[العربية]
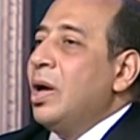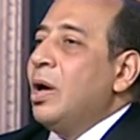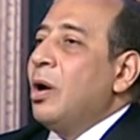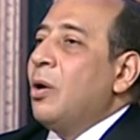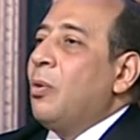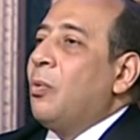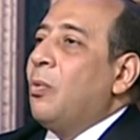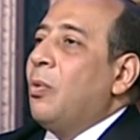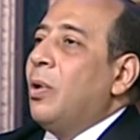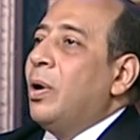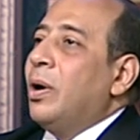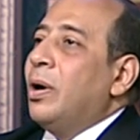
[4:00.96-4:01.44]

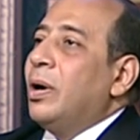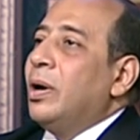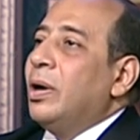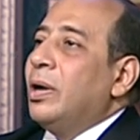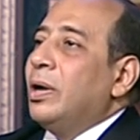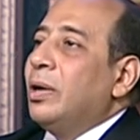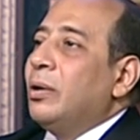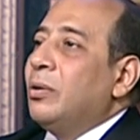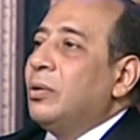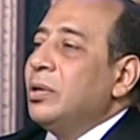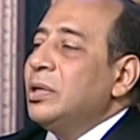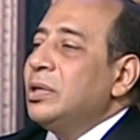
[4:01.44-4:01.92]

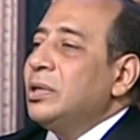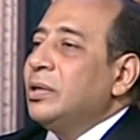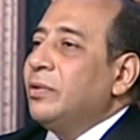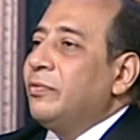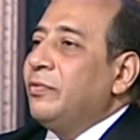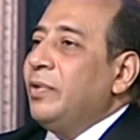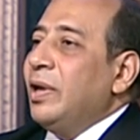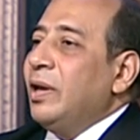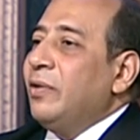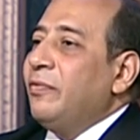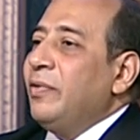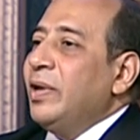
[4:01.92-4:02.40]
والقصه
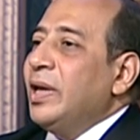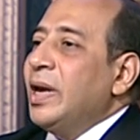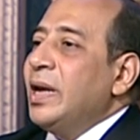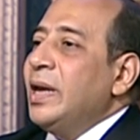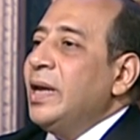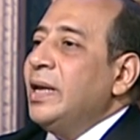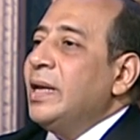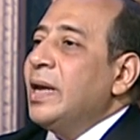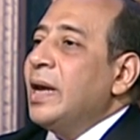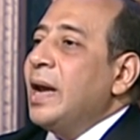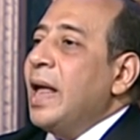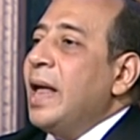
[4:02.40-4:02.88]
فيها الفكره ان
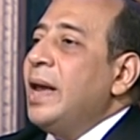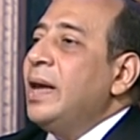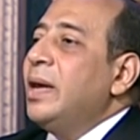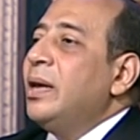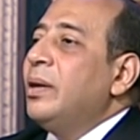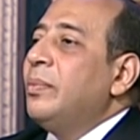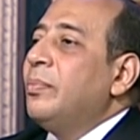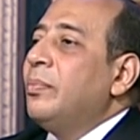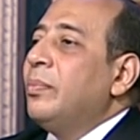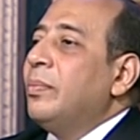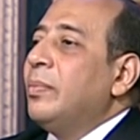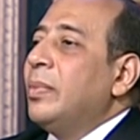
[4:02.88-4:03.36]
احنا
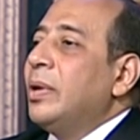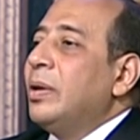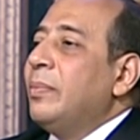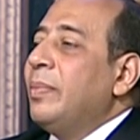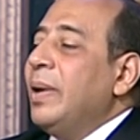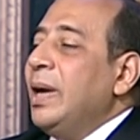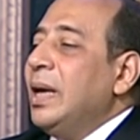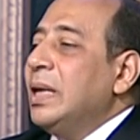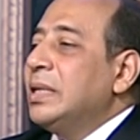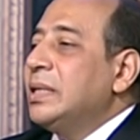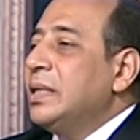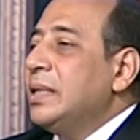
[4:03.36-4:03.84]
نعلم
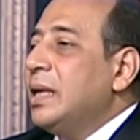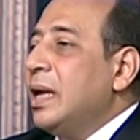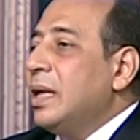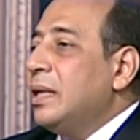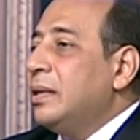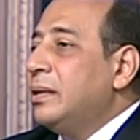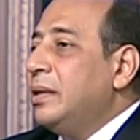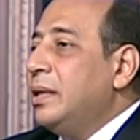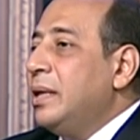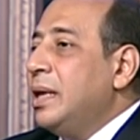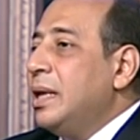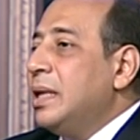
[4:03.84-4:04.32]
الباحثين
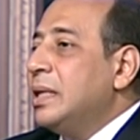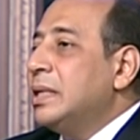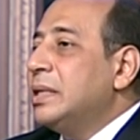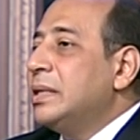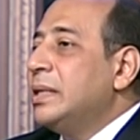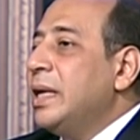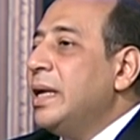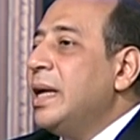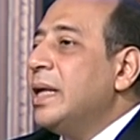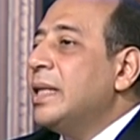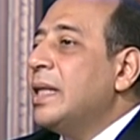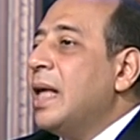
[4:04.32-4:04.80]
عندنا
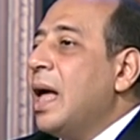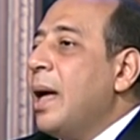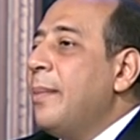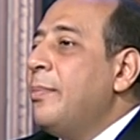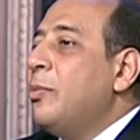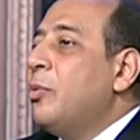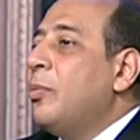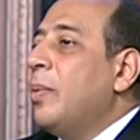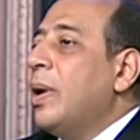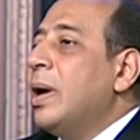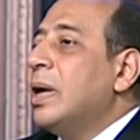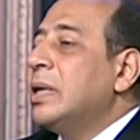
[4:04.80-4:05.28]
ازاي
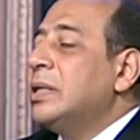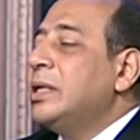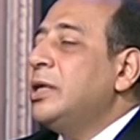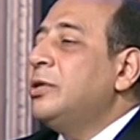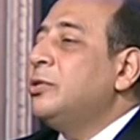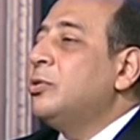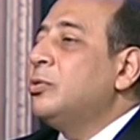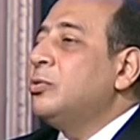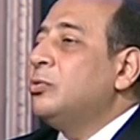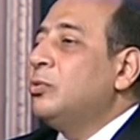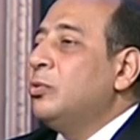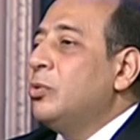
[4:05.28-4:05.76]
يتعاملوا مع هذه
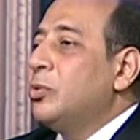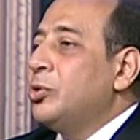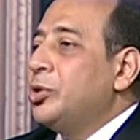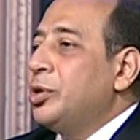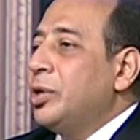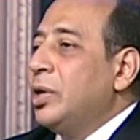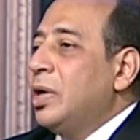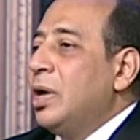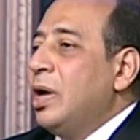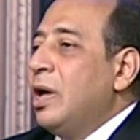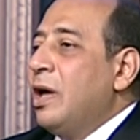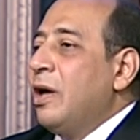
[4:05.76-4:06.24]

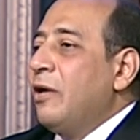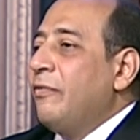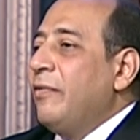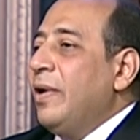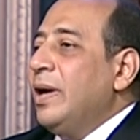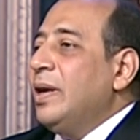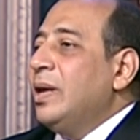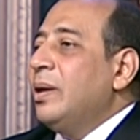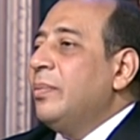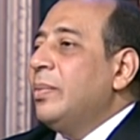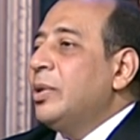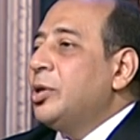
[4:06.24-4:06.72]
التكنولوجيا
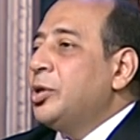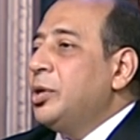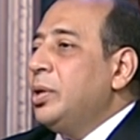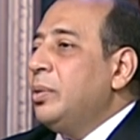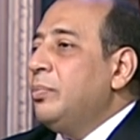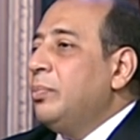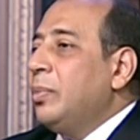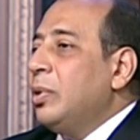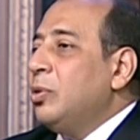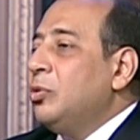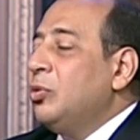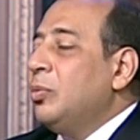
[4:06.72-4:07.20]
فاحنا
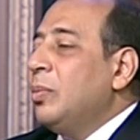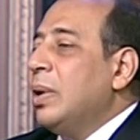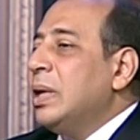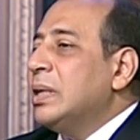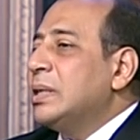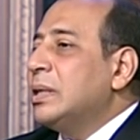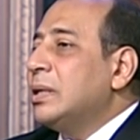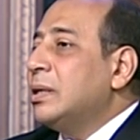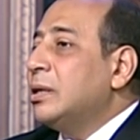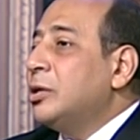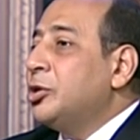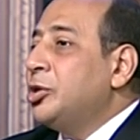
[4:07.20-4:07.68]
ماشيين برضو مع
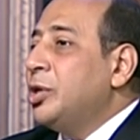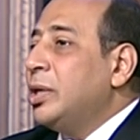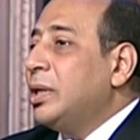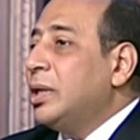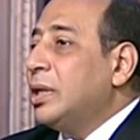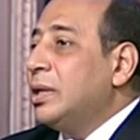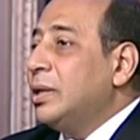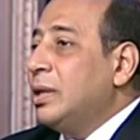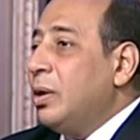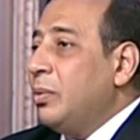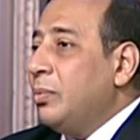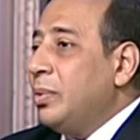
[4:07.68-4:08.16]
استراتيجيه
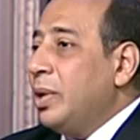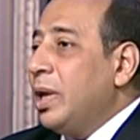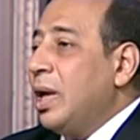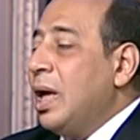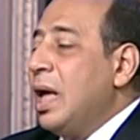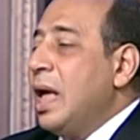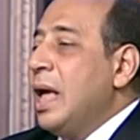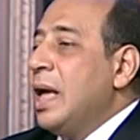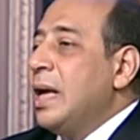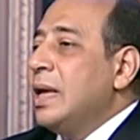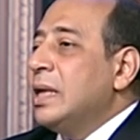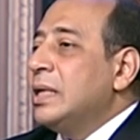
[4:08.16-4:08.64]
الدوله
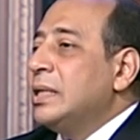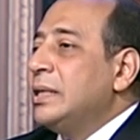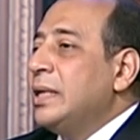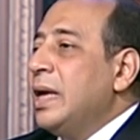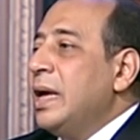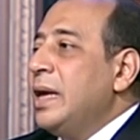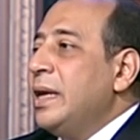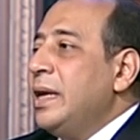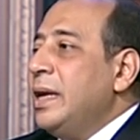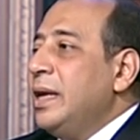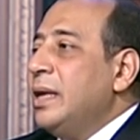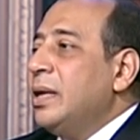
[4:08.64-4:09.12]

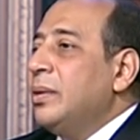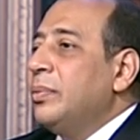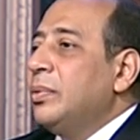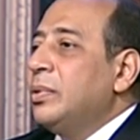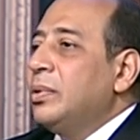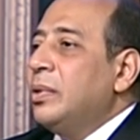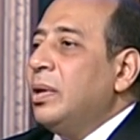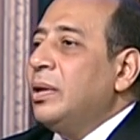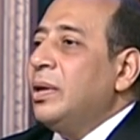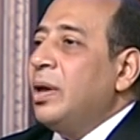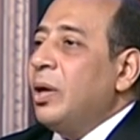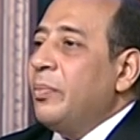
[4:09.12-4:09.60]
ازاي ان احنا
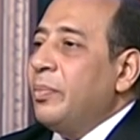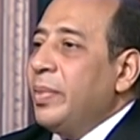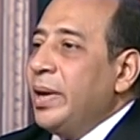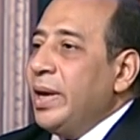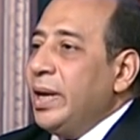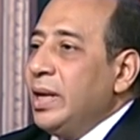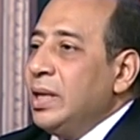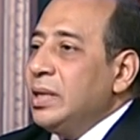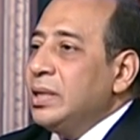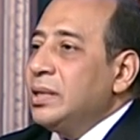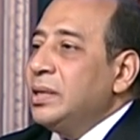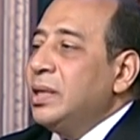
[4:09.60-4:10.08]
بنطلع
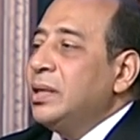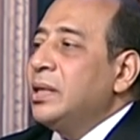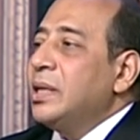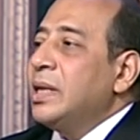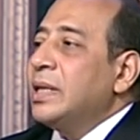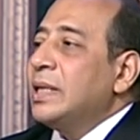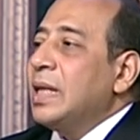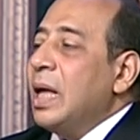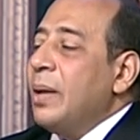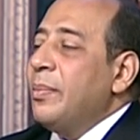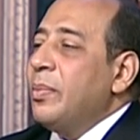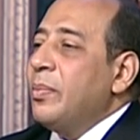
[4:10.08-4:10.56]
باحث يقدر
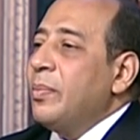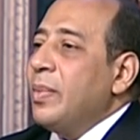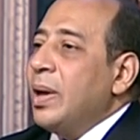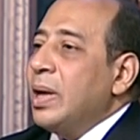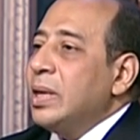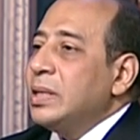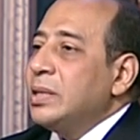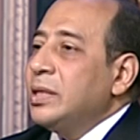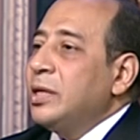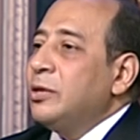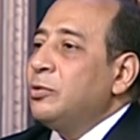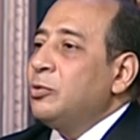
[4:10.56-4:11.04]
يتعامل مع
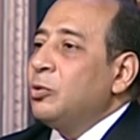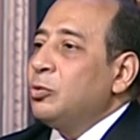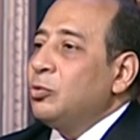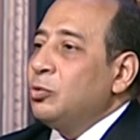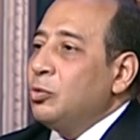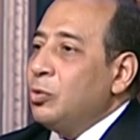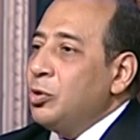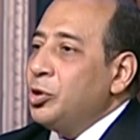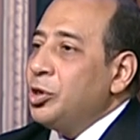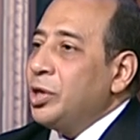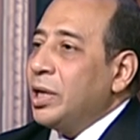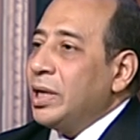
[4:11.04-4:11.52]
هذه
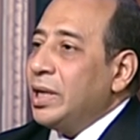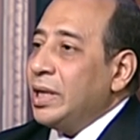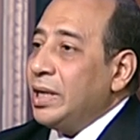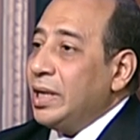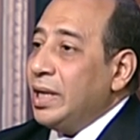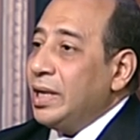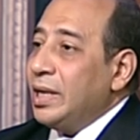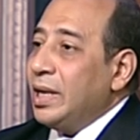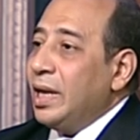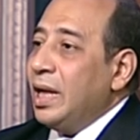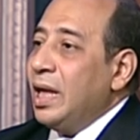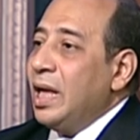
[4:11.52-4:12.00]
التكنولوجيا
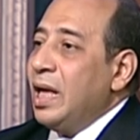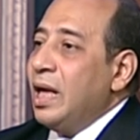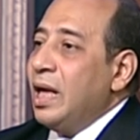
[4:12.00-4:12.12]
الجديده